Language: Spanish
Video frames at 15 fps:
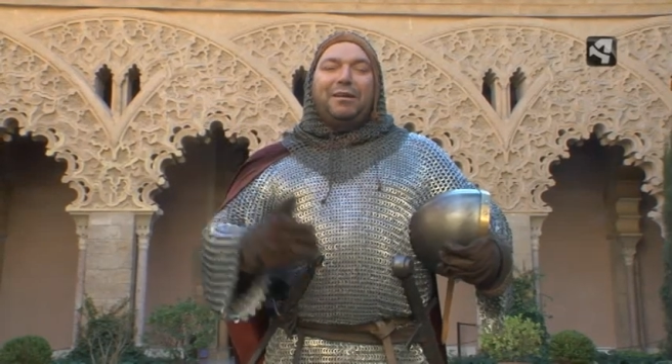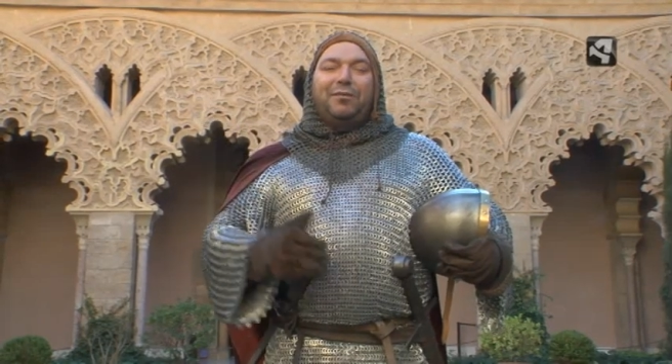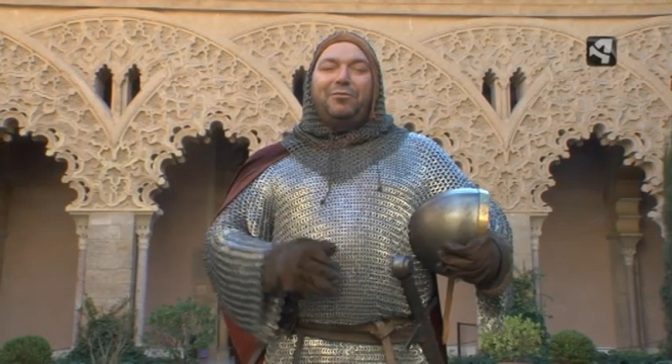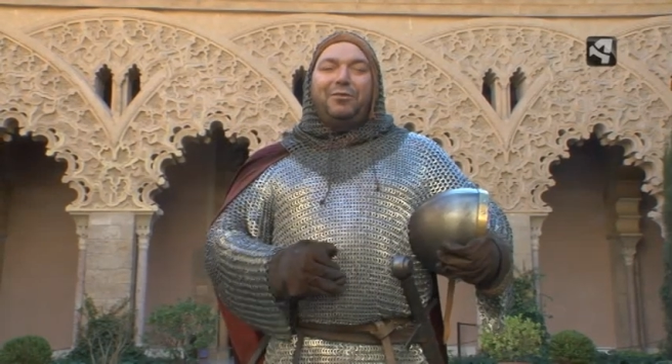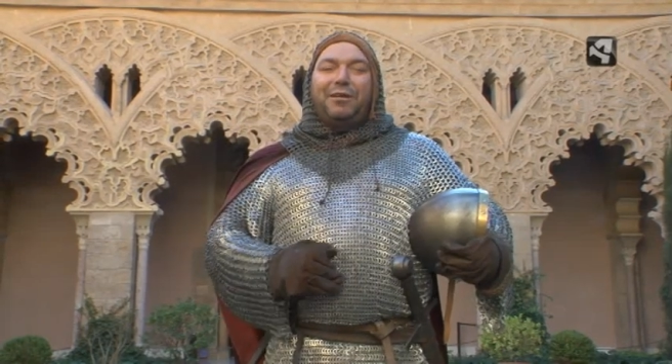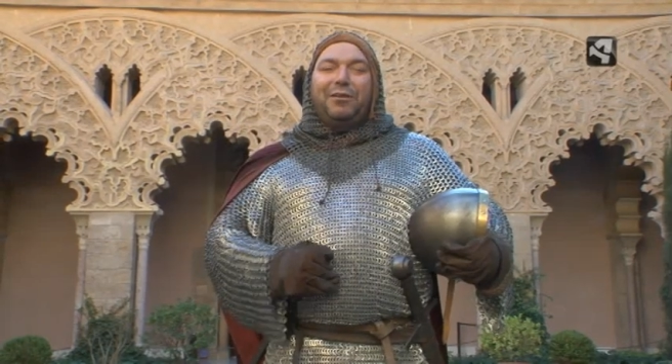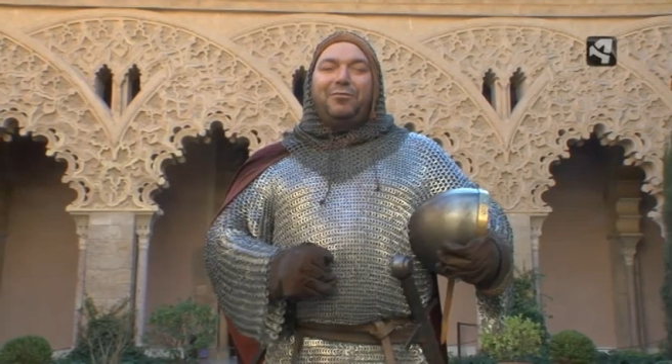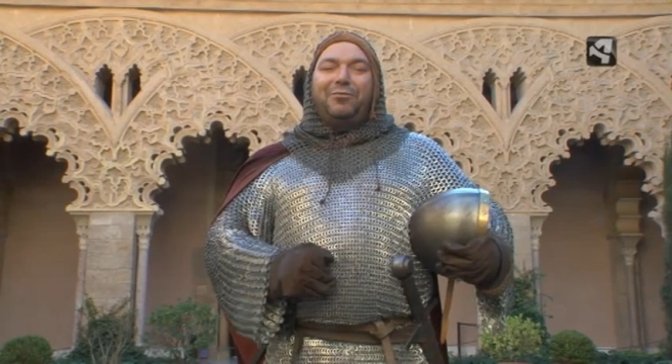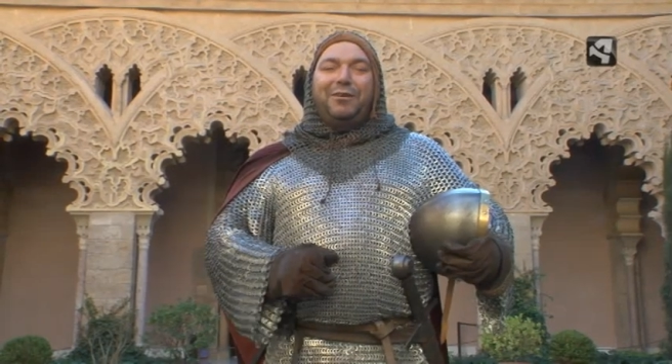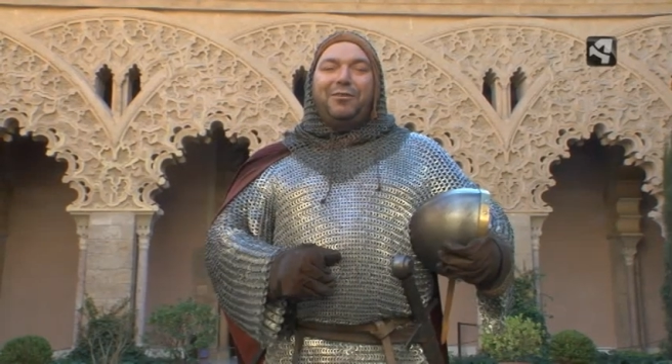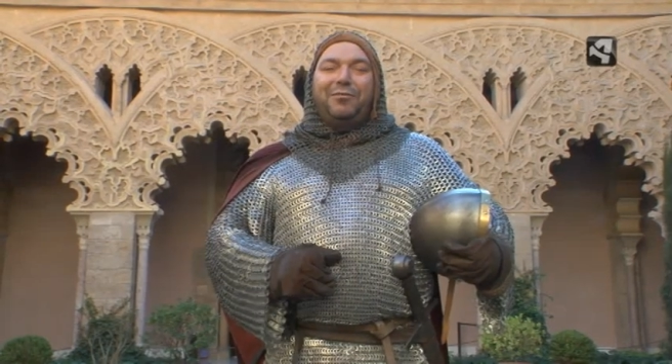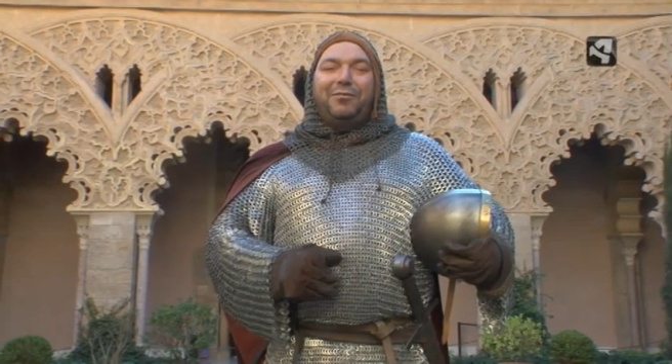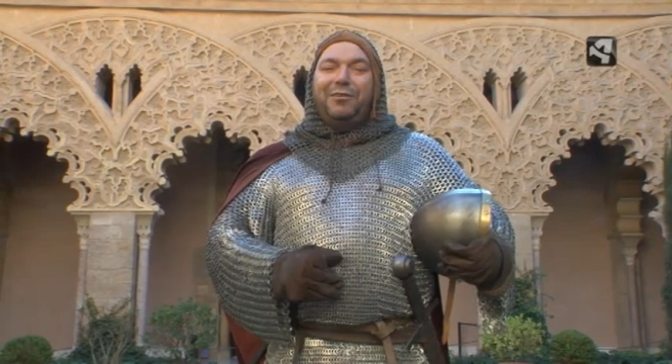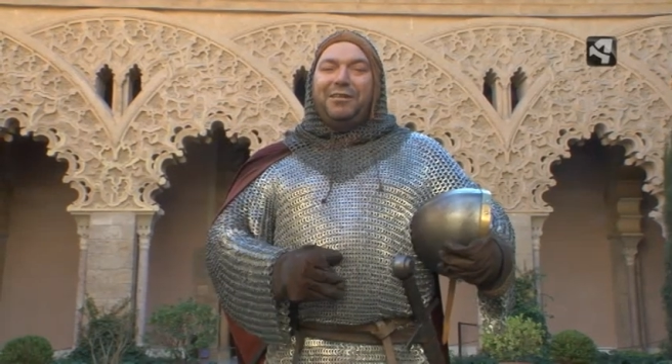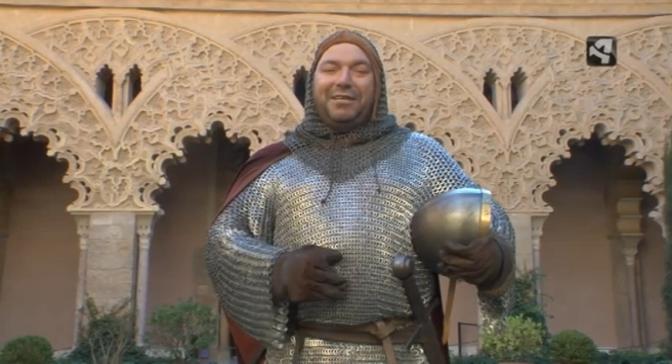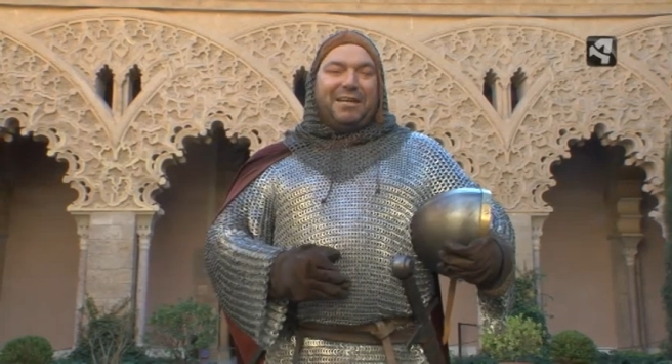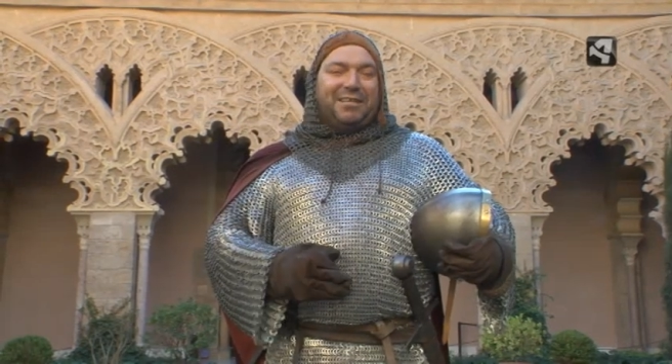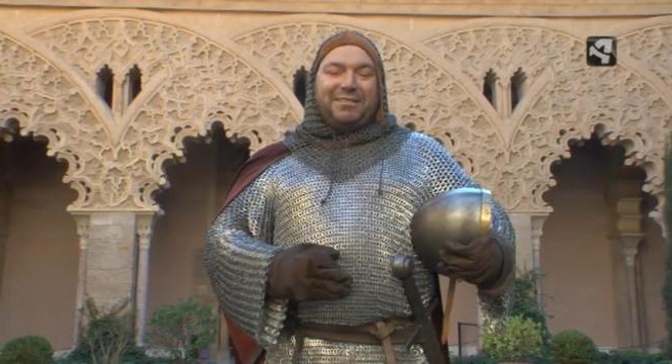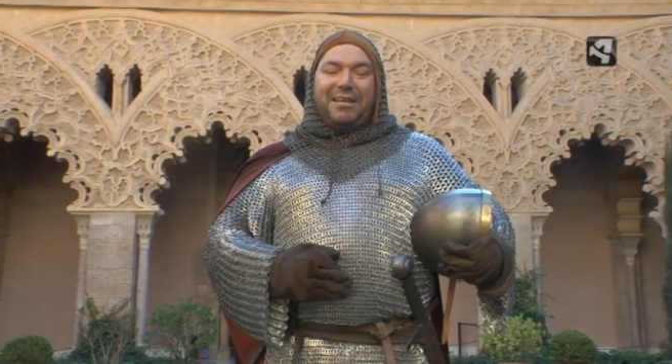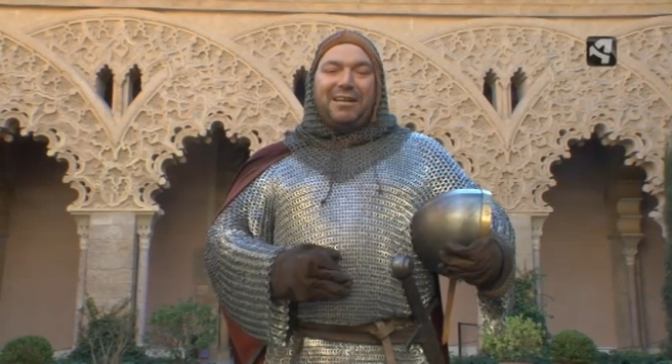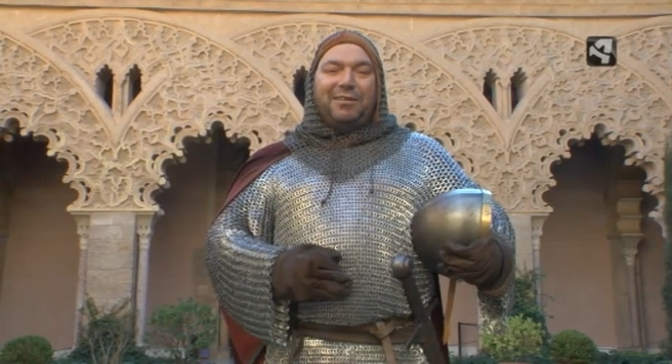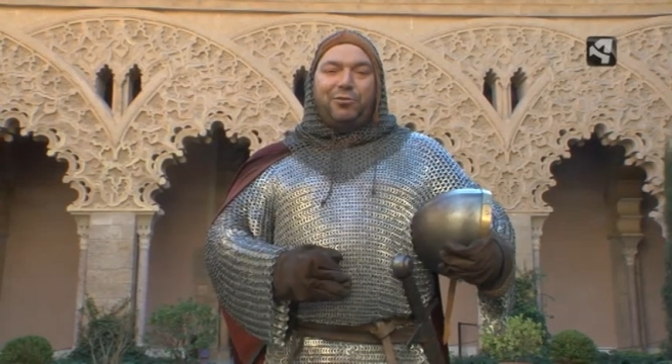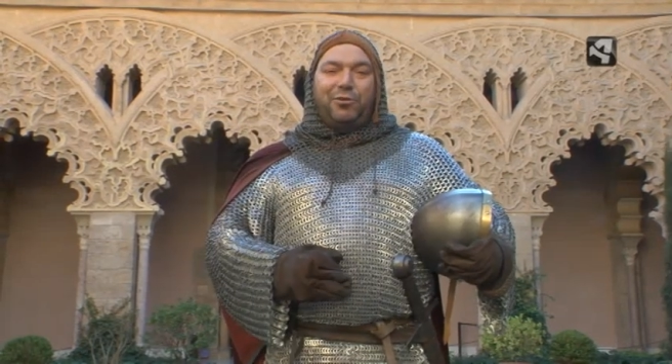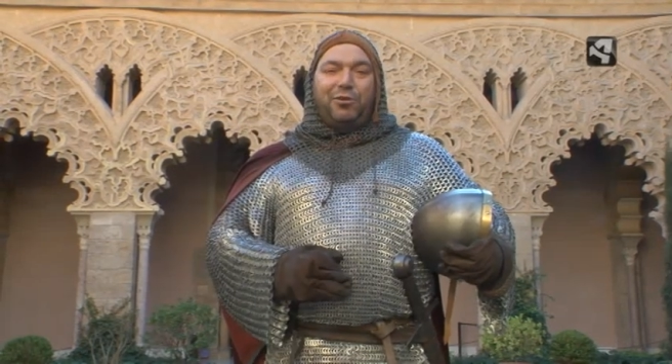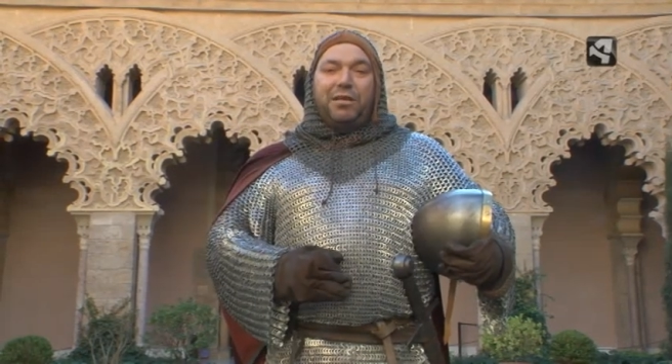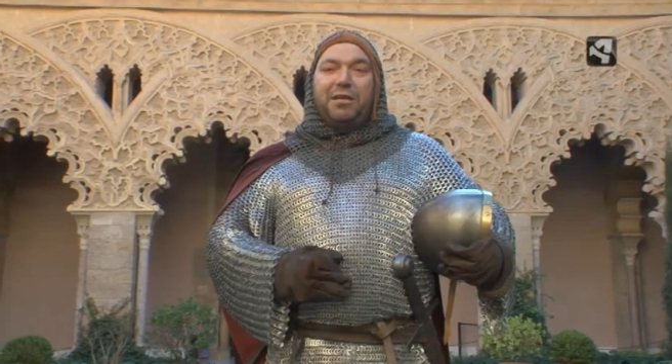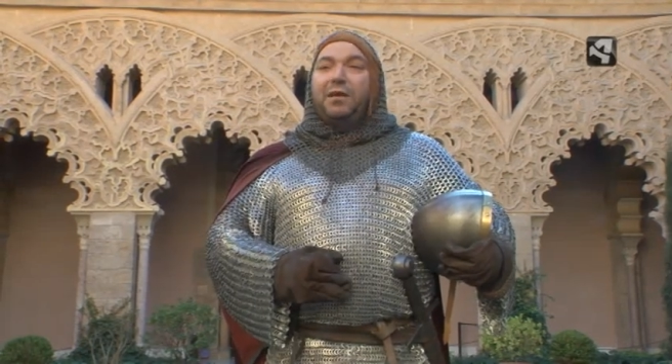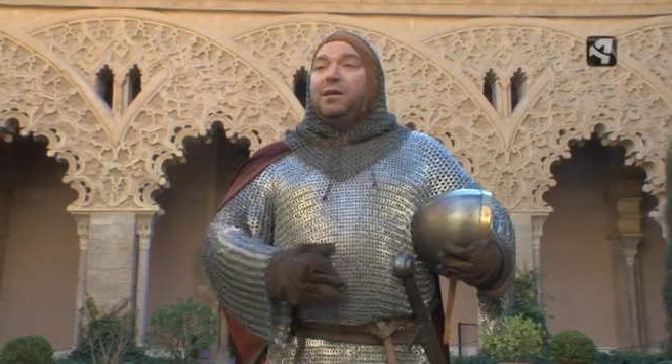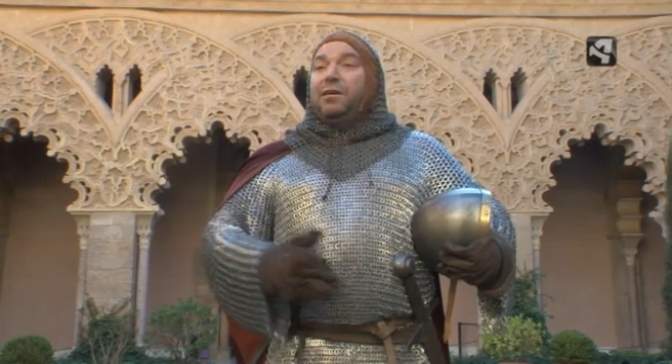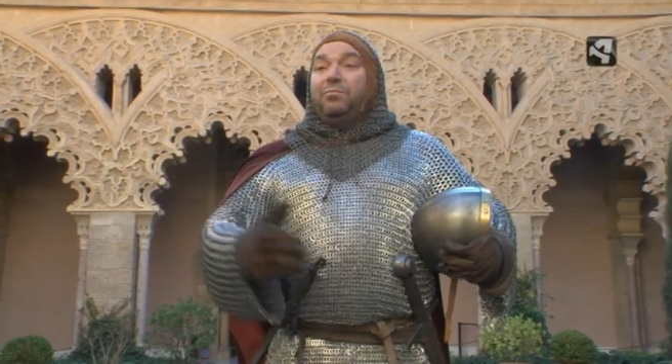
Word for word: que no, que no, que no, que, hasta las 12.